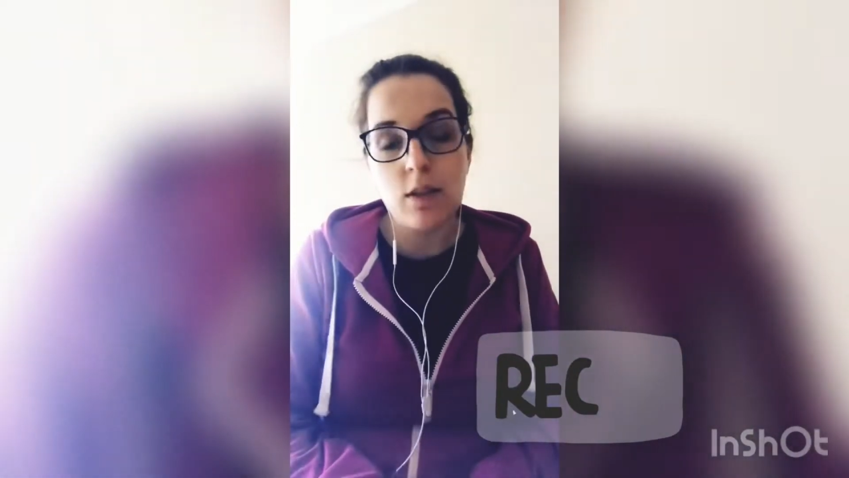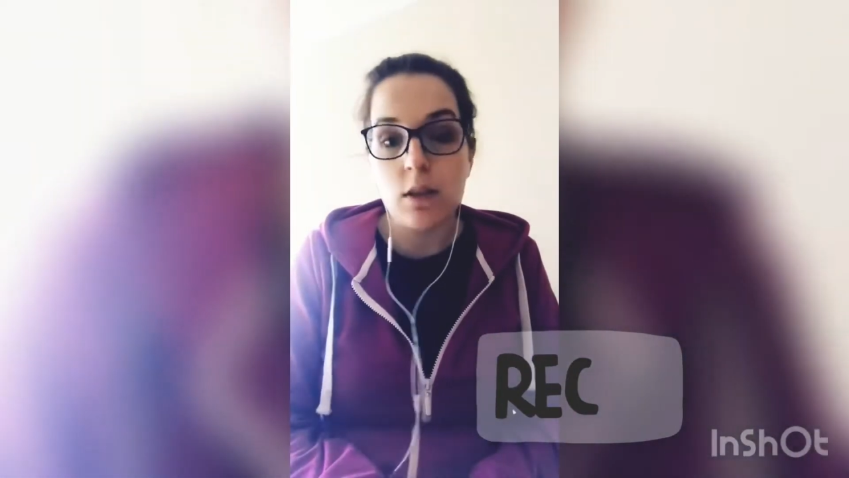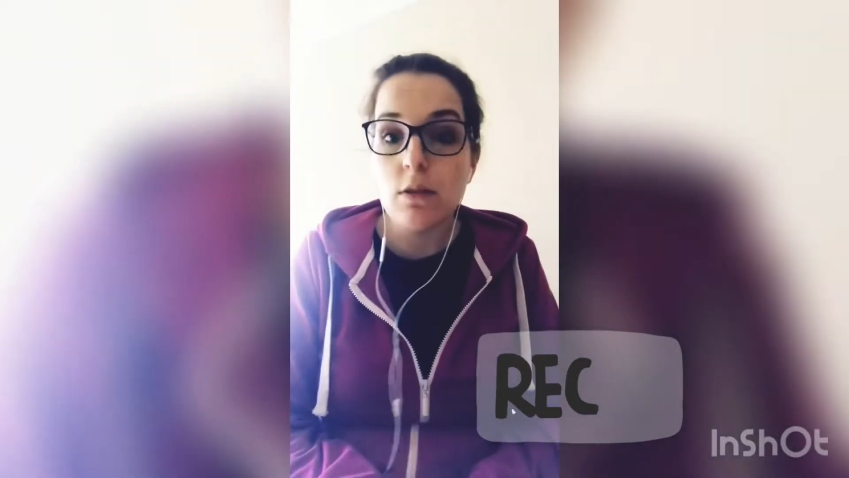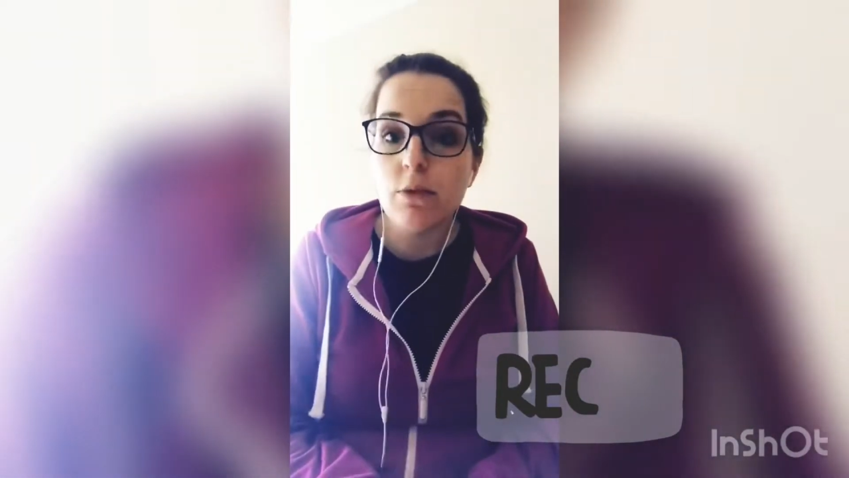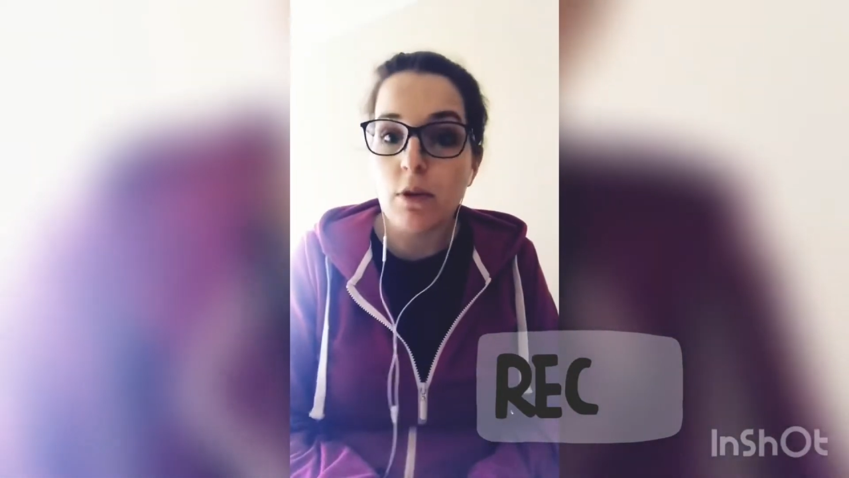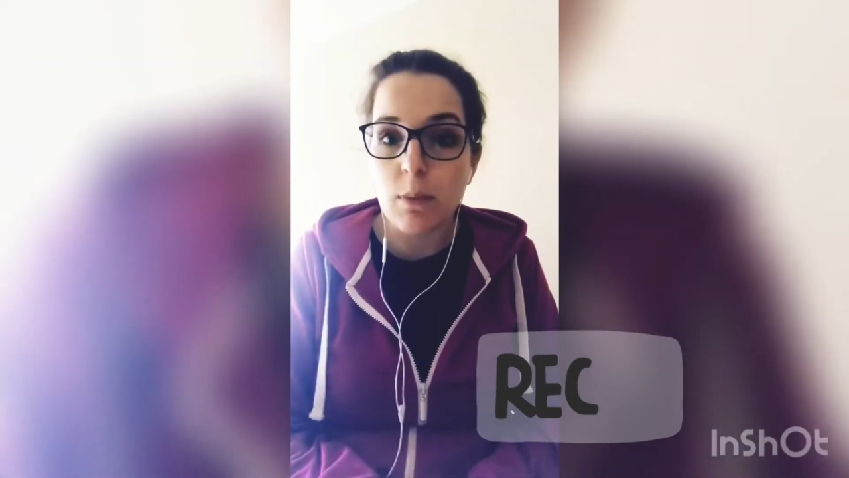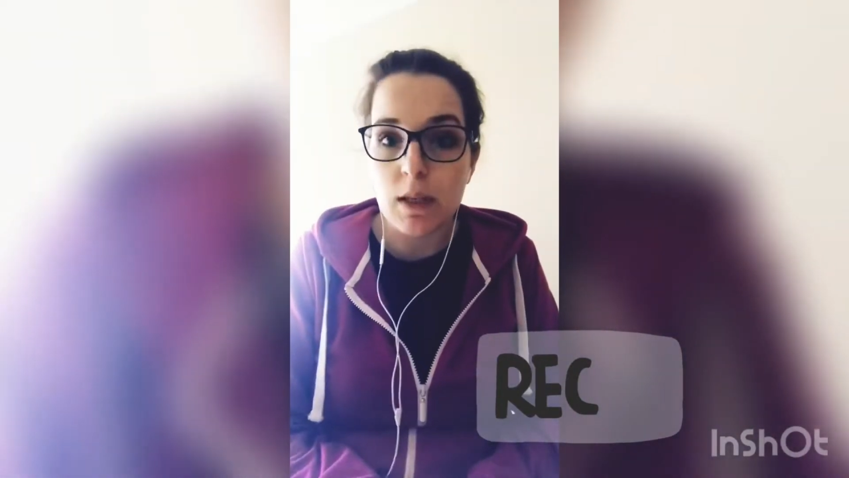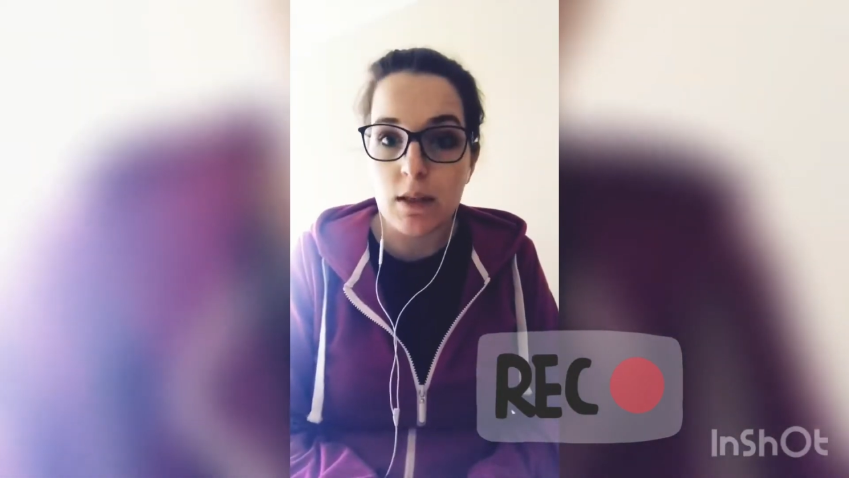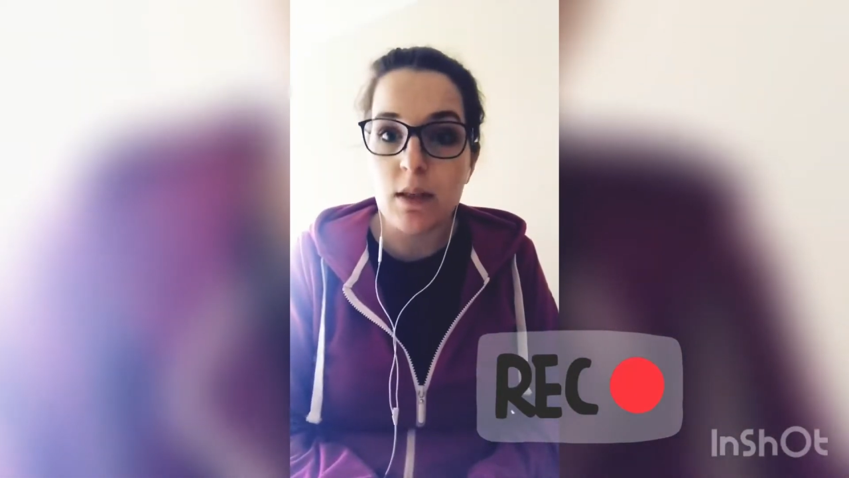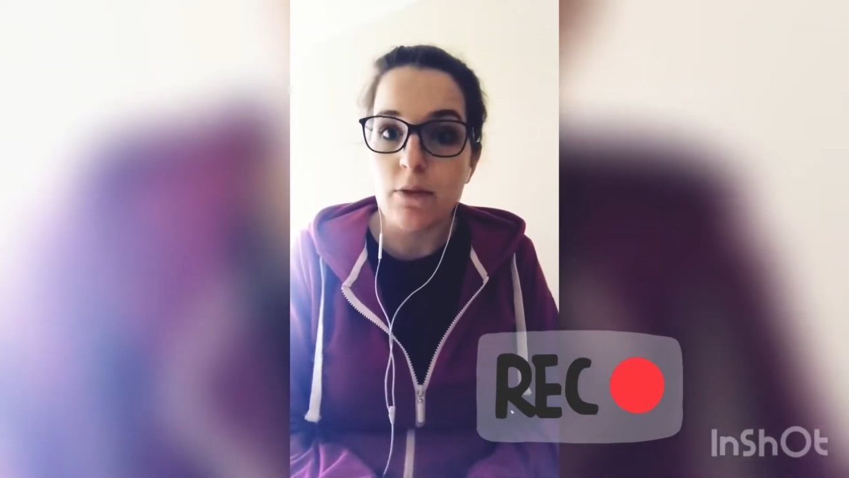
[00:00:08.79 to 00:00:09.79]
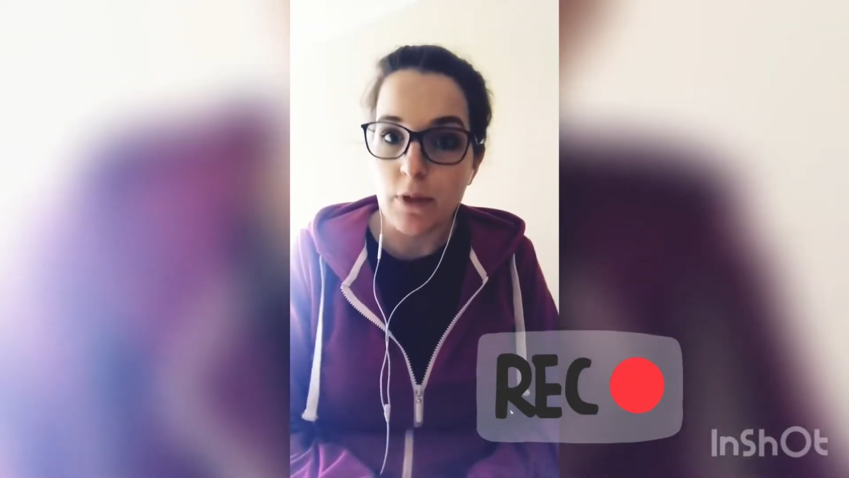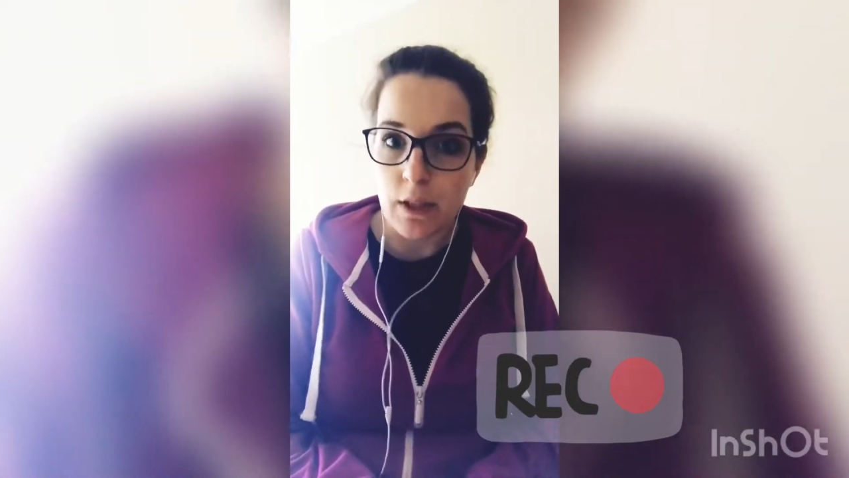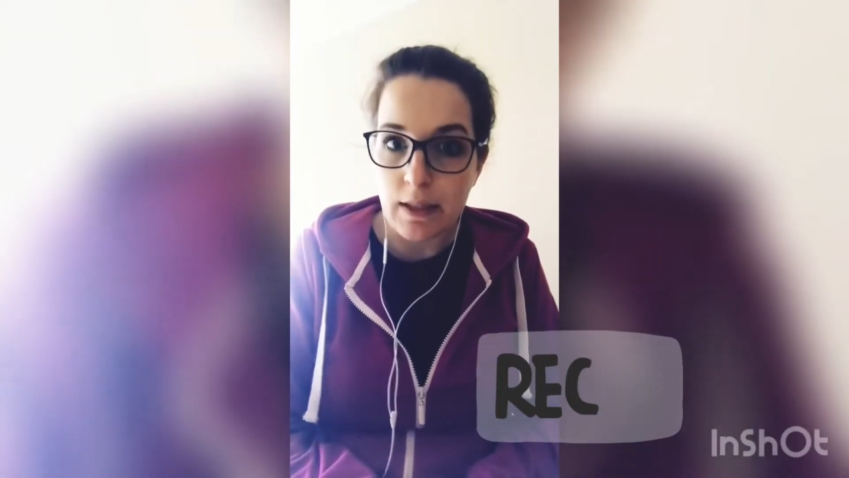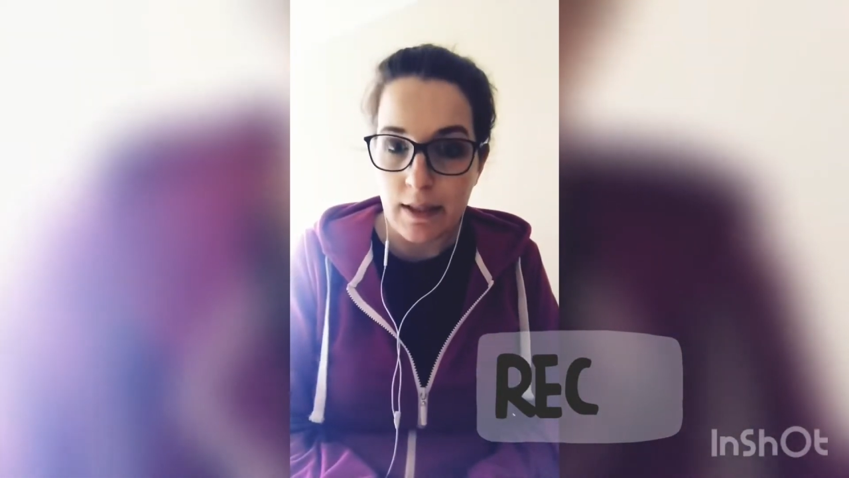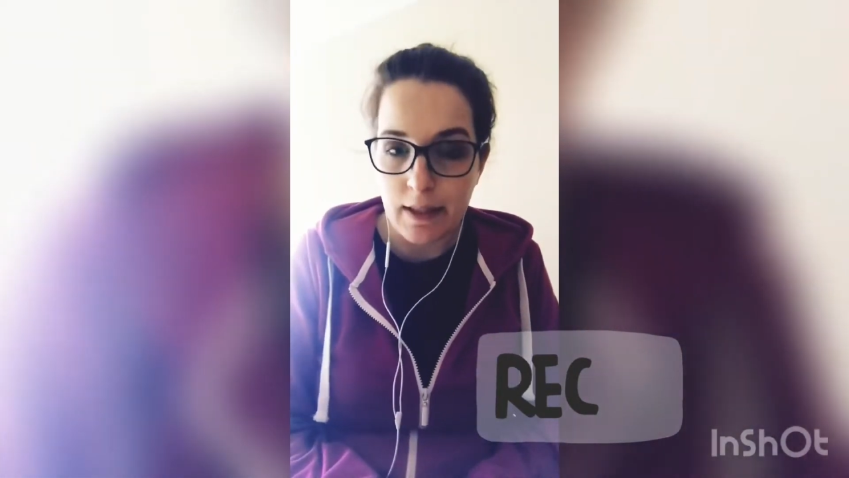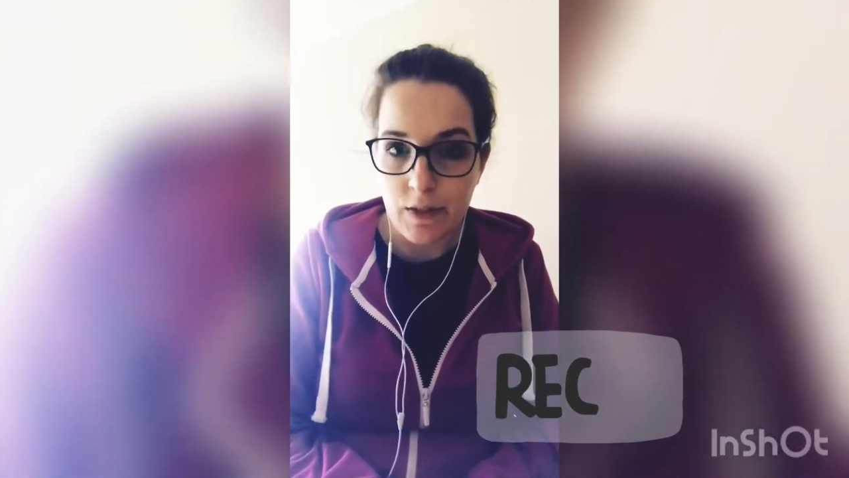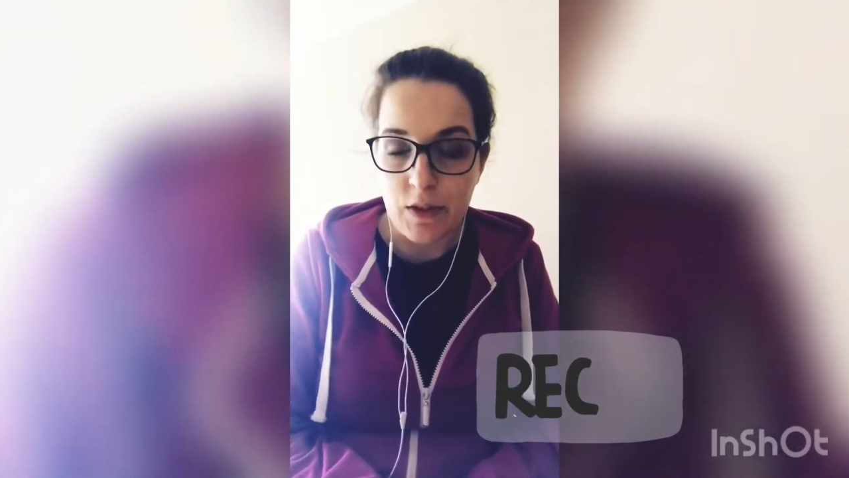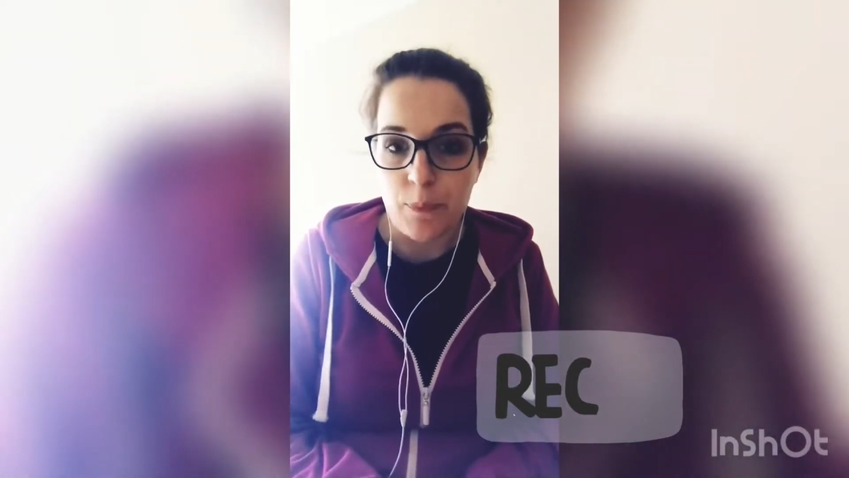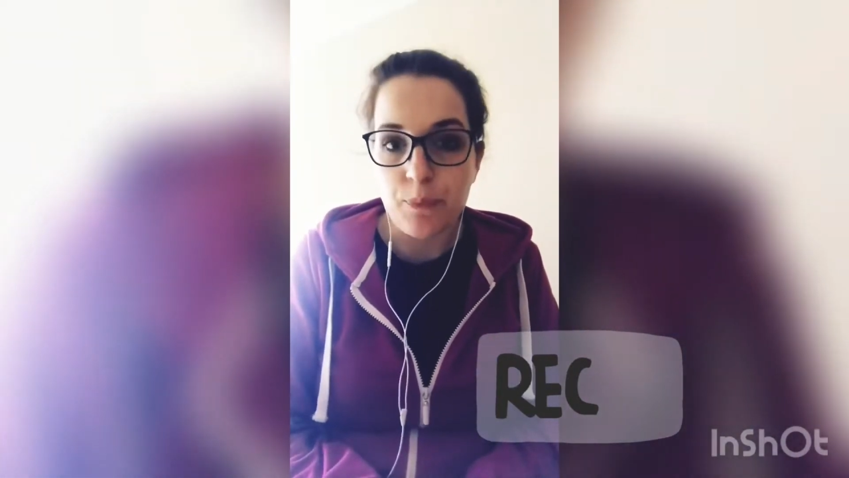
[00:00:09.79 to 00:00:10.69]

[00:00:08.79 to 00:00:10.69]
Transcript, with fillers: informacji w internecie.